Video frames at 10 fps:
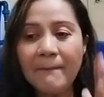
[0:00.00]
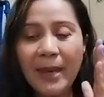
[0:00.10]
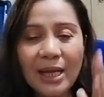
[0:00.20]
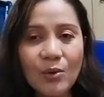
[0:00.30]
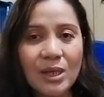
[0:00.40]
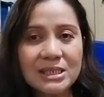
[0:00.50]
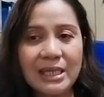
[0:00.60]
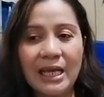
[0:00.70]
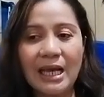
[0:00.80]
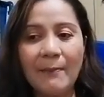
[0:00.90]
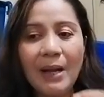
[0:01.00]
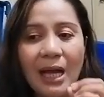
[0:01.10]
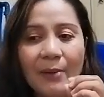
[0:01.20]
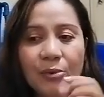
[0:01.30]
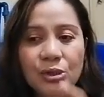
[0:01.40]
Pero kasi kapag
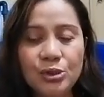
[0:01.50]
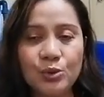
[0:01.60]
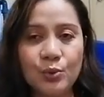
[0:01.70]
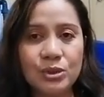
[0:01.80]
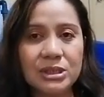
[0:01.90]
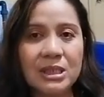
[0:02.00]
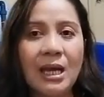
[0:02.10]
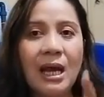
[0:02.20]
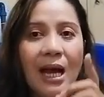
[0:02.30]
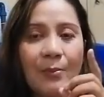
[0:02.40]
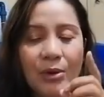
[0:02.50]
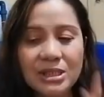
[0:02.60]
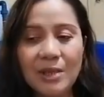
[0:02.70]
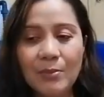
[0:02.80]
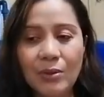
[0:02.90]
amoy juice, amoy
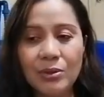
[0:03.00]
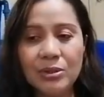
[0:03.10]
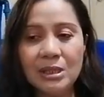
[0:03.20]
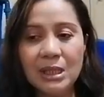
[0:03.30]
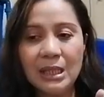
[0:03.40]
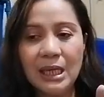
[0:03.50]
sabon,